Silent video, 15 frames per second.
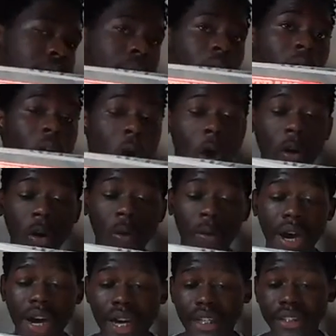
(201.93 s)
do Demogorgon,
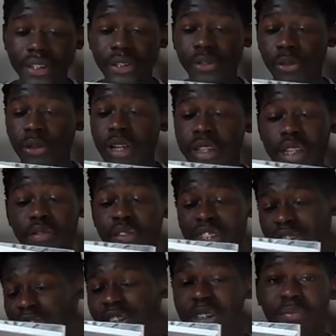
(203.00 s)
antes do
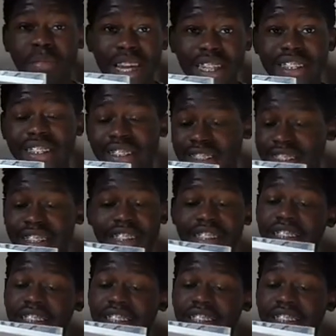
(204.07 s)
Devorador de Mente,